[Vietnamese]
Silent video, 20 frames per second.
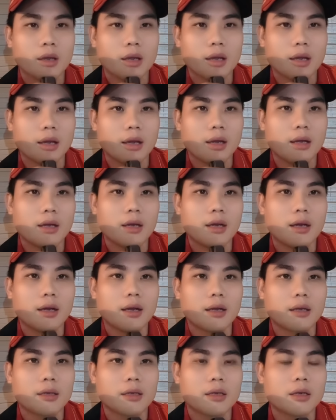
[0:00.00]

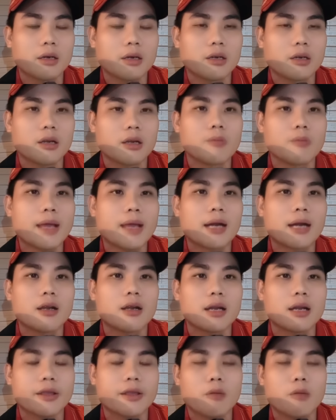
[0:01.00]
đó công nhận
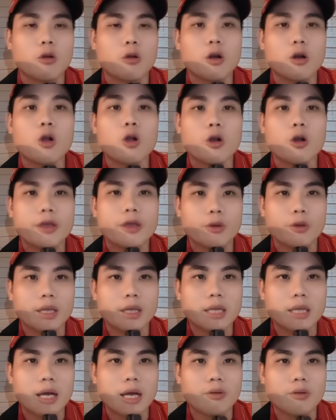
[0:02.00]
nó là trong nó có nhiều
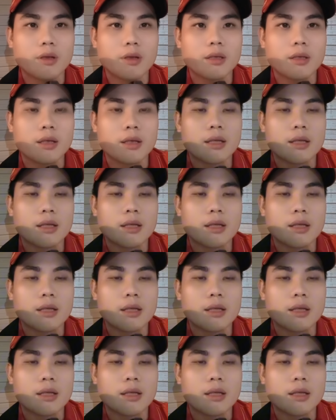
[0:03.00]
cái tên quá